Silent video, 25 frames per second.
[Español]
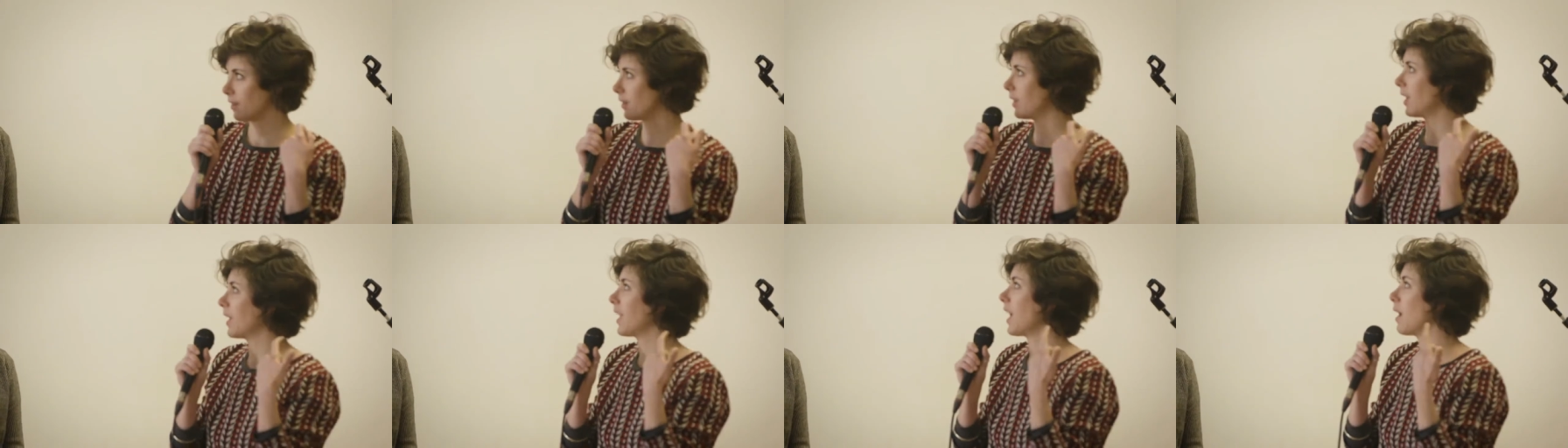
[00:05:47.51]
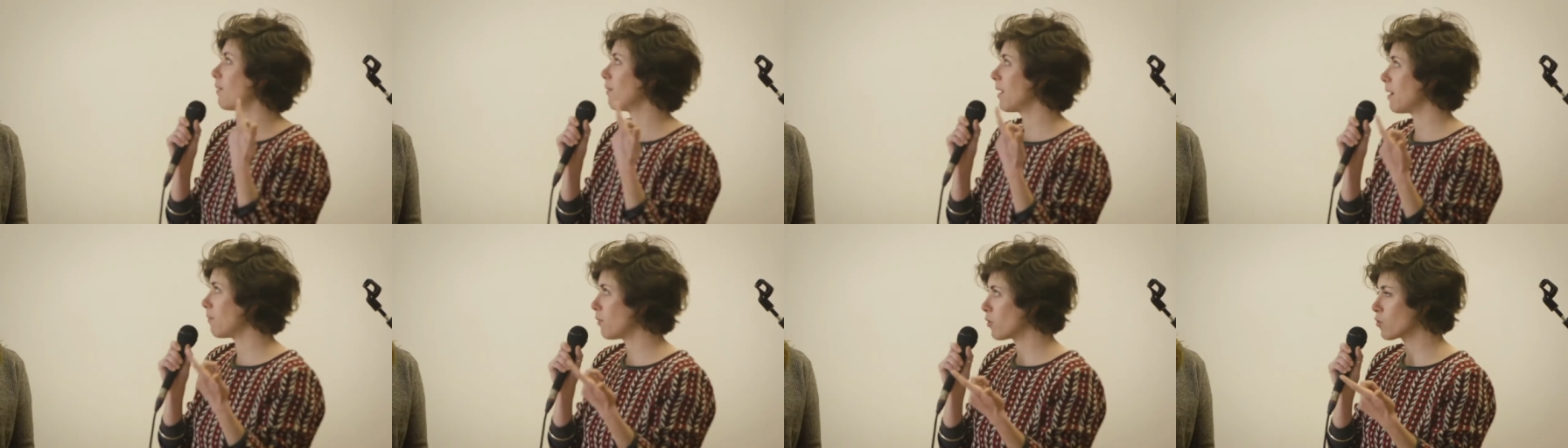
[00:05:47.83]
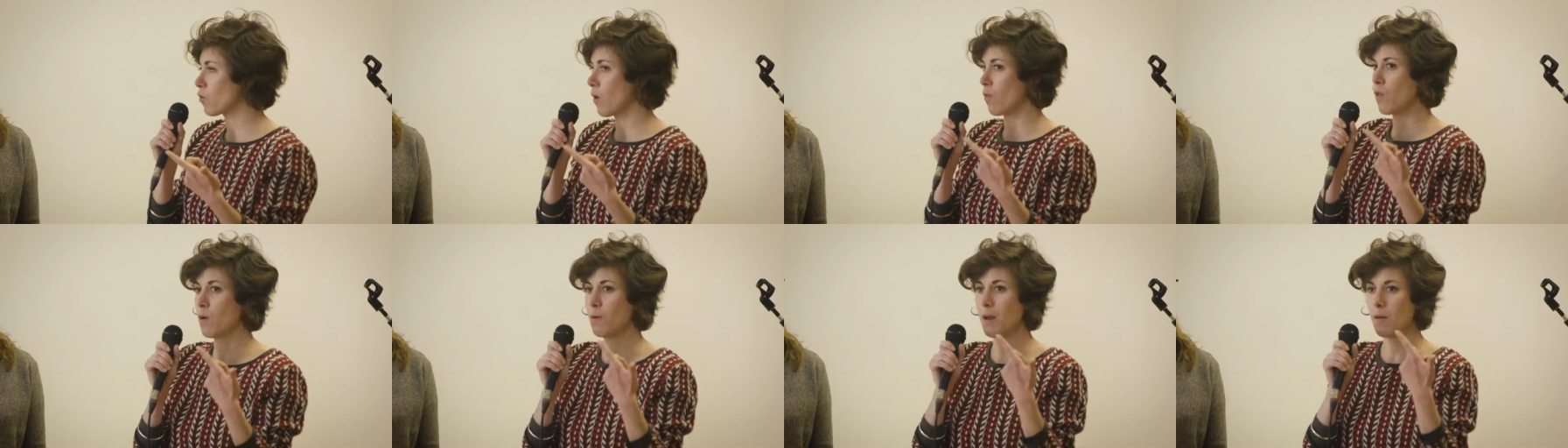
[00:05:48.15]
de qué
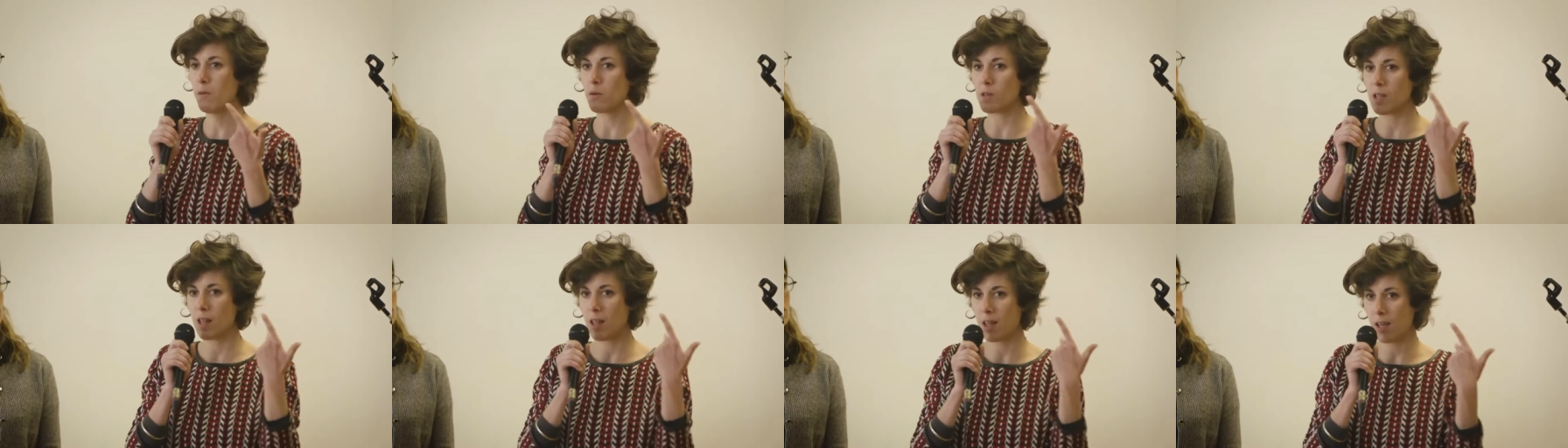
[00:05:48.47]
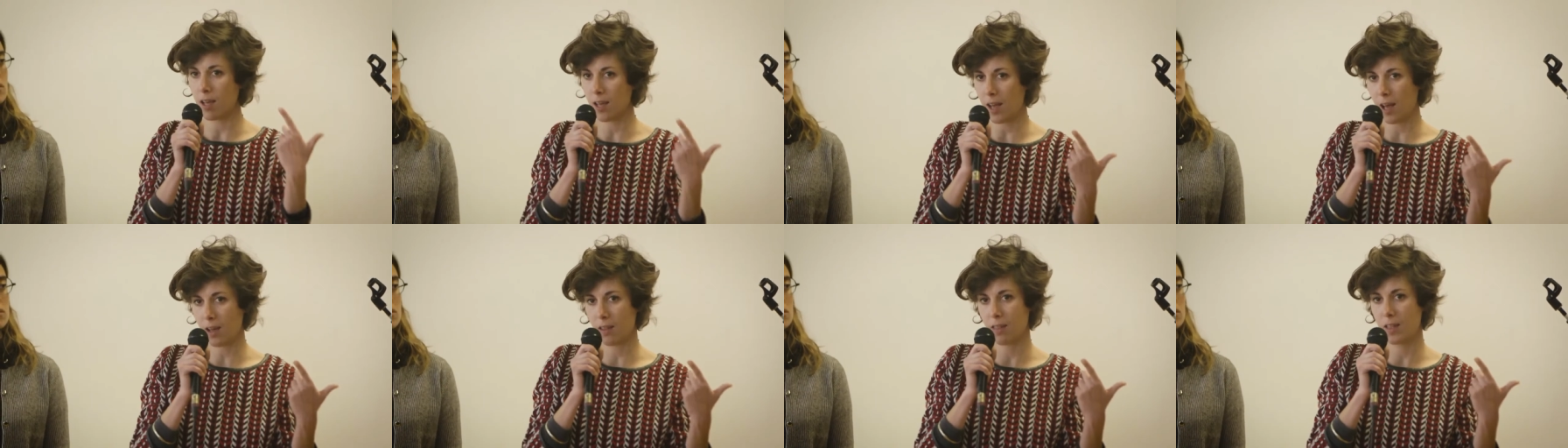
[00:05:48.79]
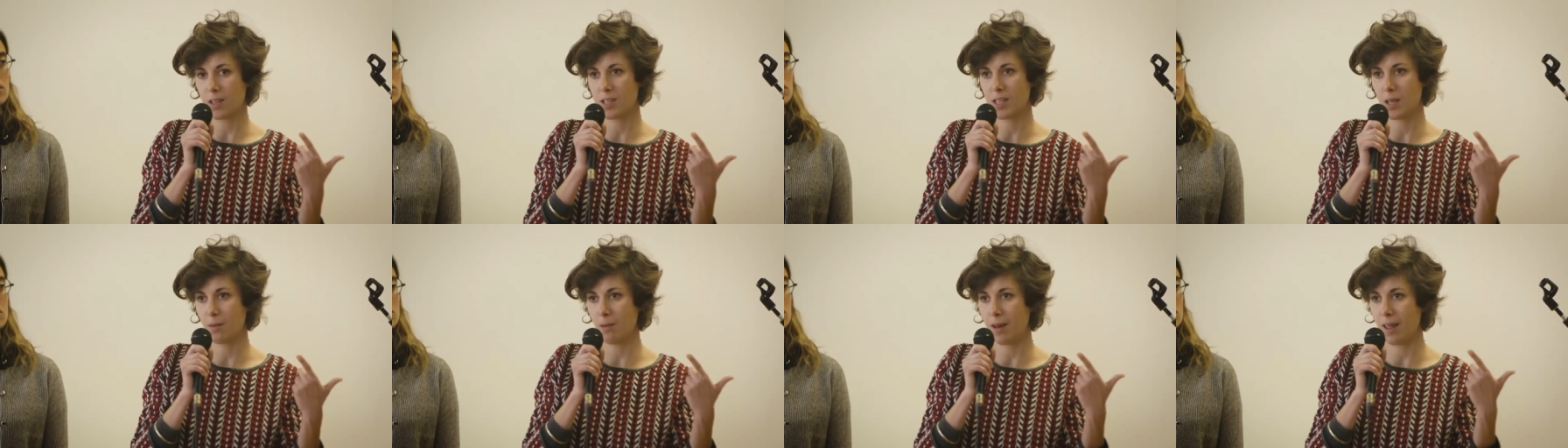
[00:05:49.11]
hablamos cuando hablamos de
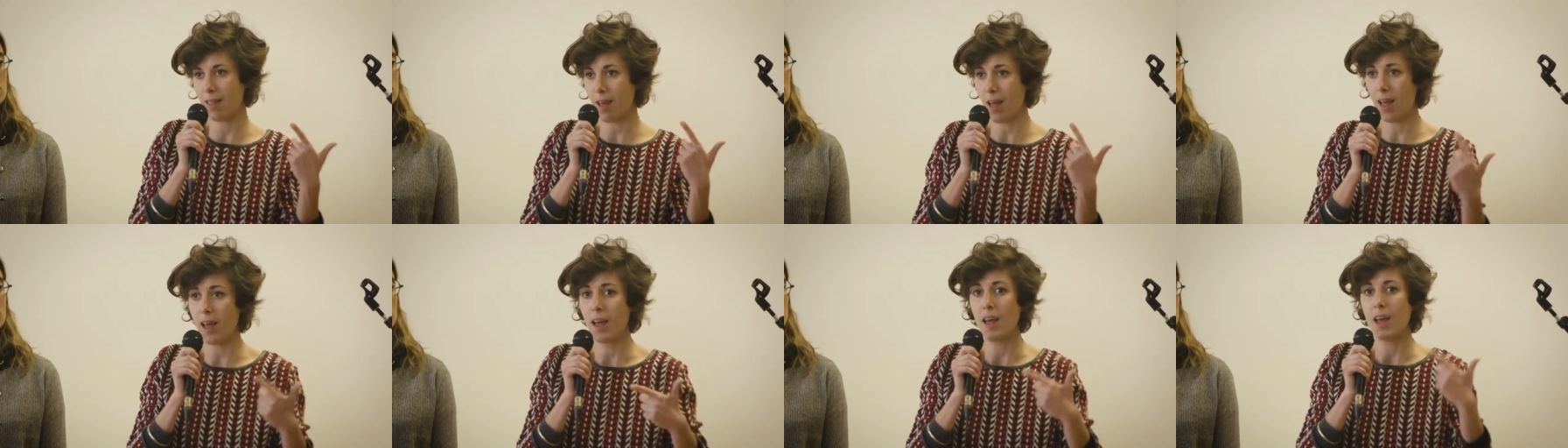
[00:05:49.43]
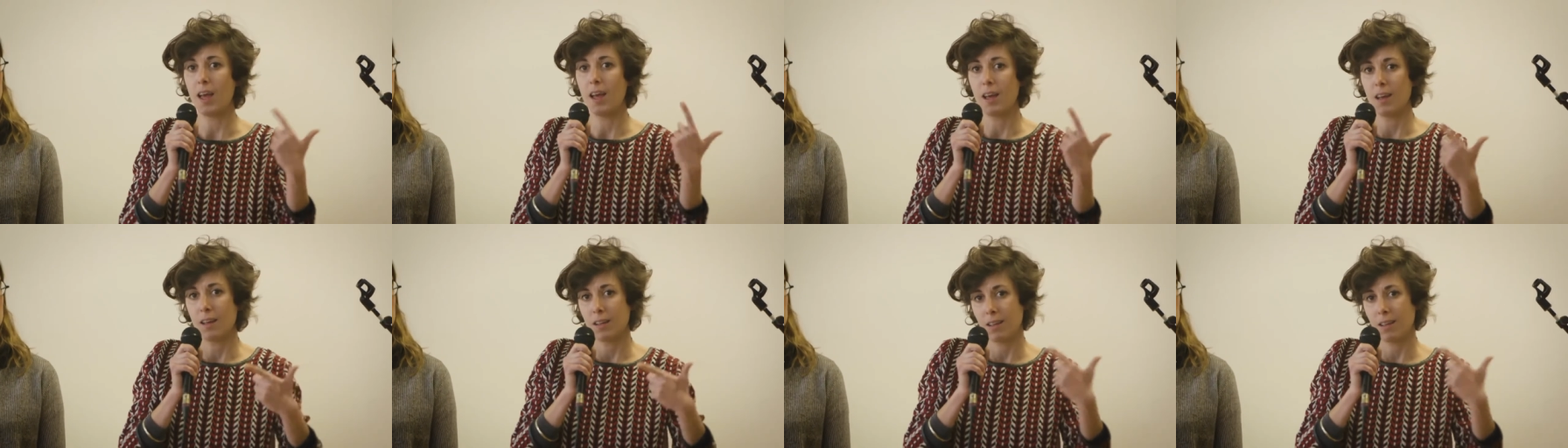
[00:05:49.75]
accesibilidad,